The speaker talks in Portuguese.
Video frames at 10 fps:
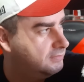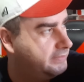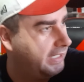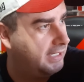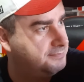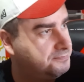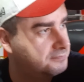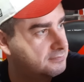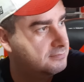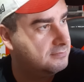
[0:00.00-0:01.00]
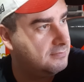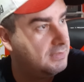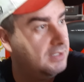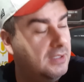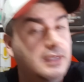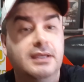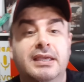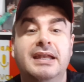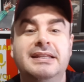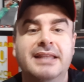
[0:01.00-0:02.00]
tá?
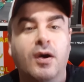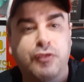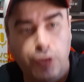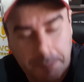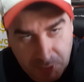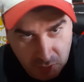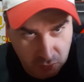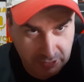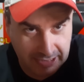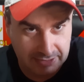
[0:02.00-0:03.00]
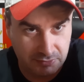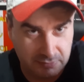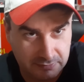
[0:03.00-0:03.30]
que ele não foi procurado.